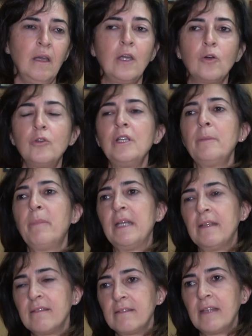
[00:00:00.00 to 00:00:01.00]
e con il
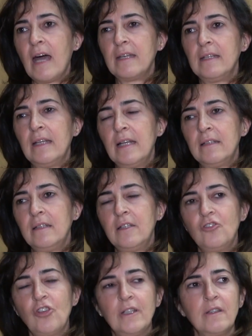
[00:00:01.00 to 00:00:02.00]
benestare della
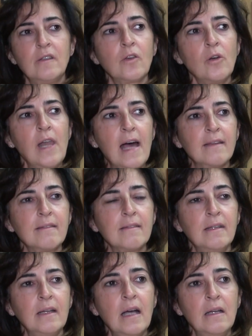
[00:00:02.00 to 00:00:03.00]
dirigente
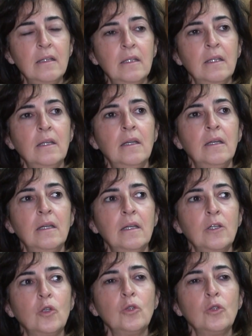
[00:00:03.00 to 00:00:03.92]
scolastica, eh,